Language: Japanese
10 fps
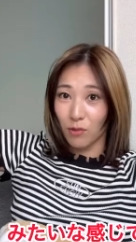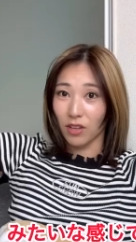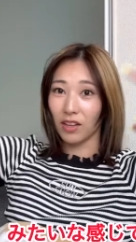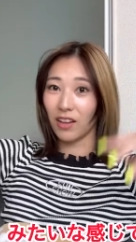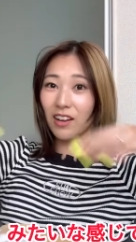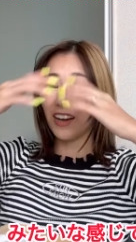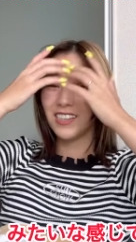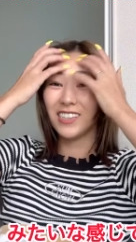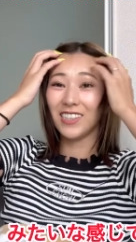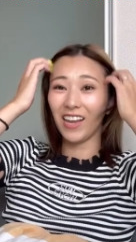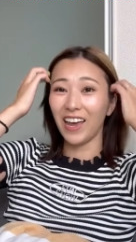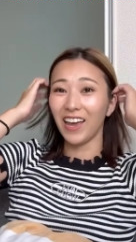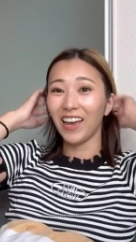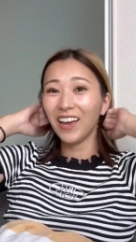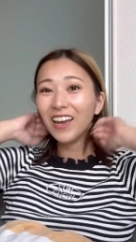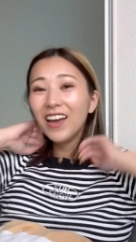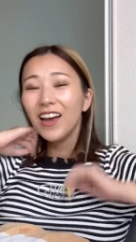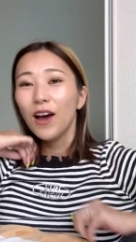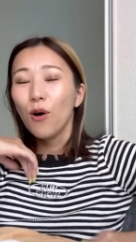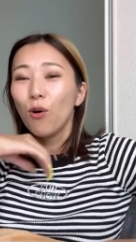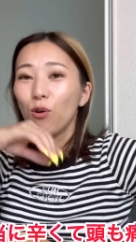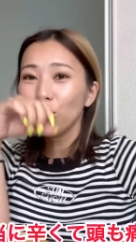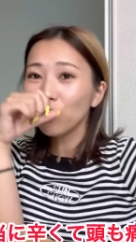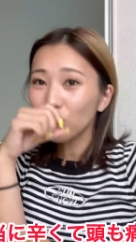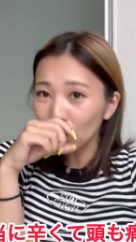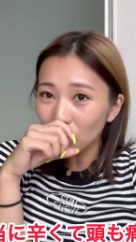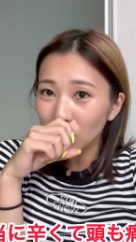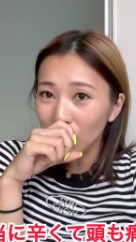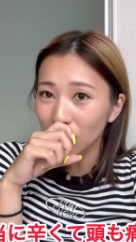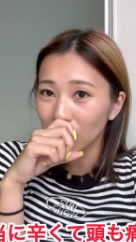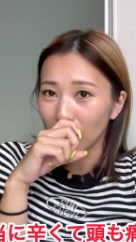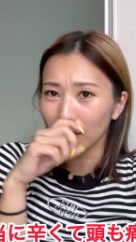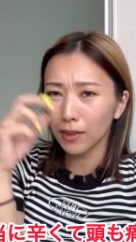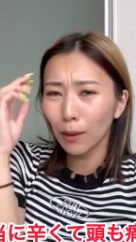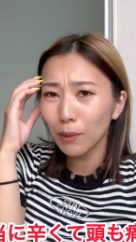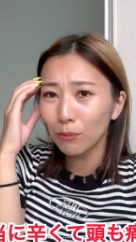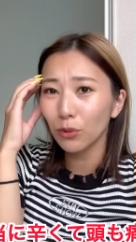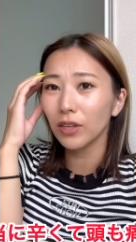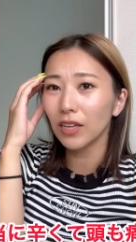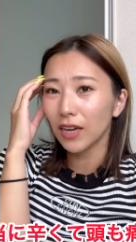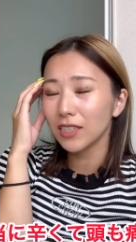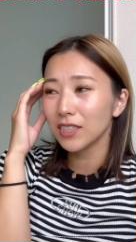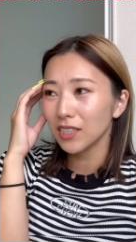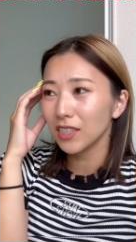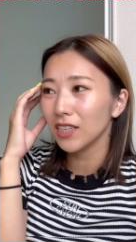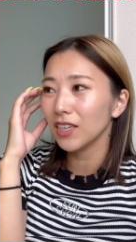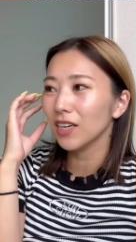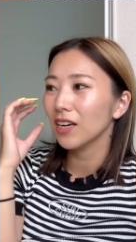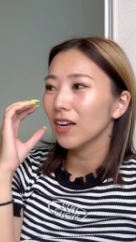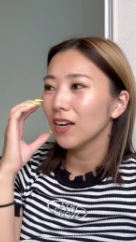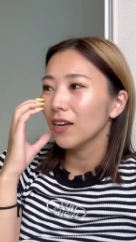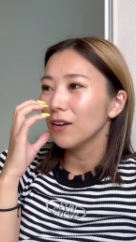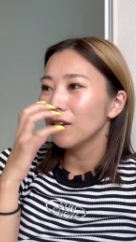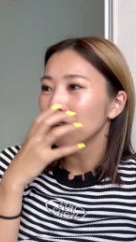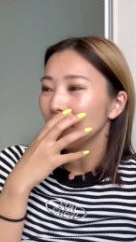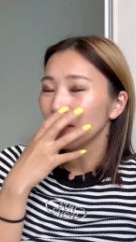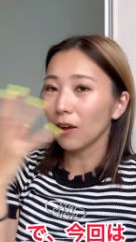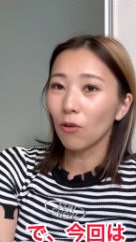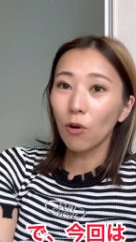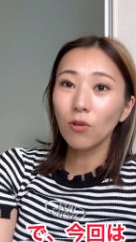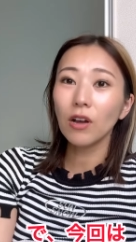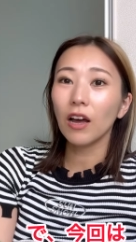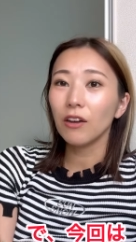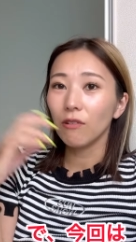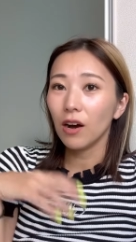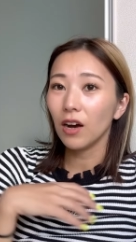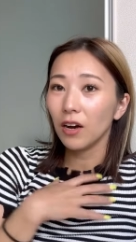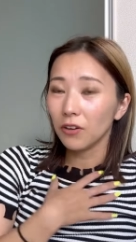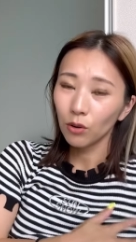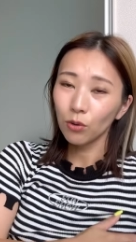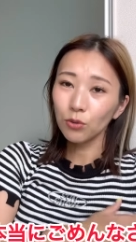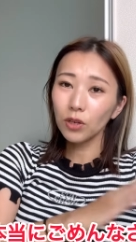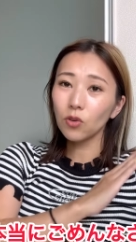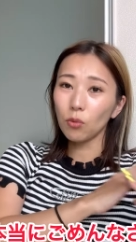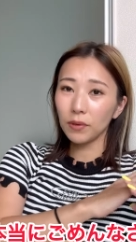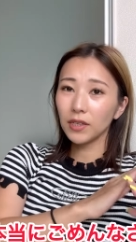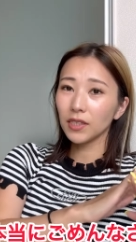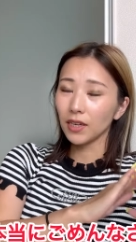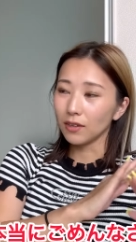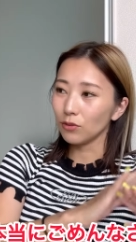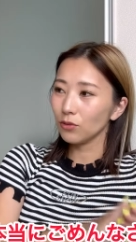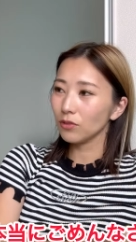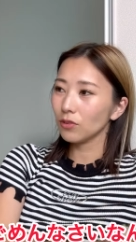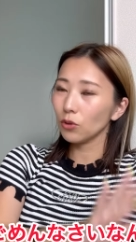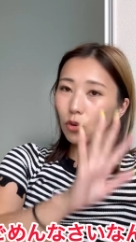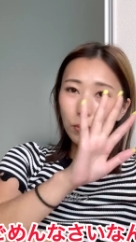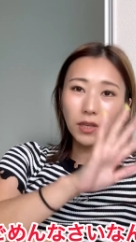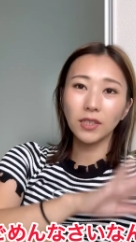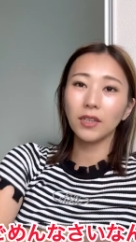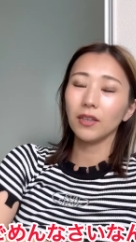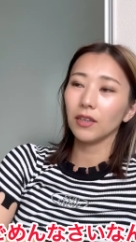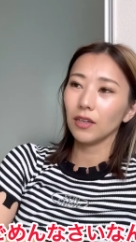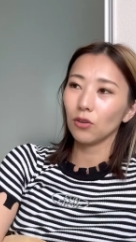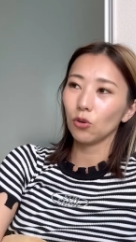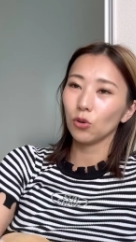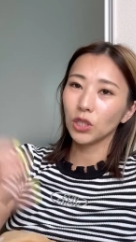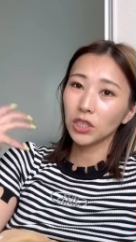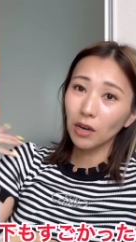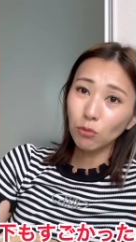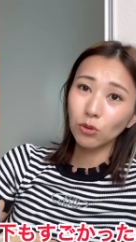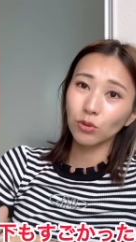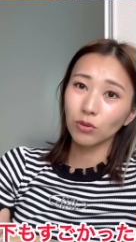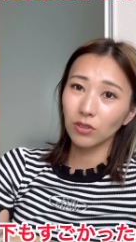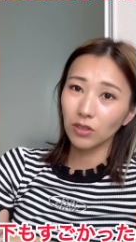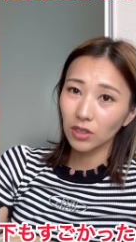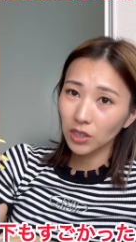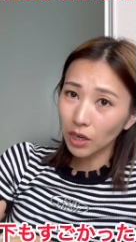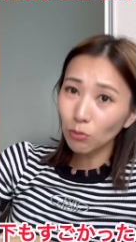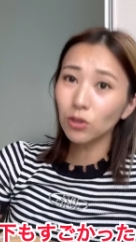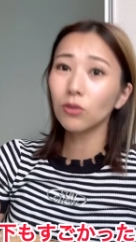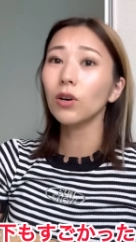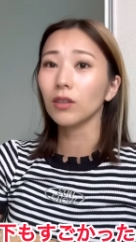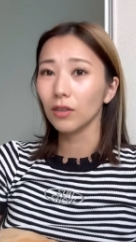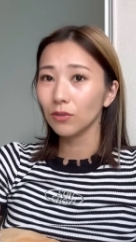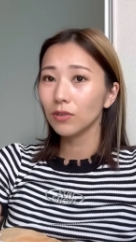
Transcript: みたいな感じで、本当に辛くて頭も痛いし、で、今回は、本当ね、ごめんなさい。本当にごめんなさいなんだけど、下も、下もすごかったの。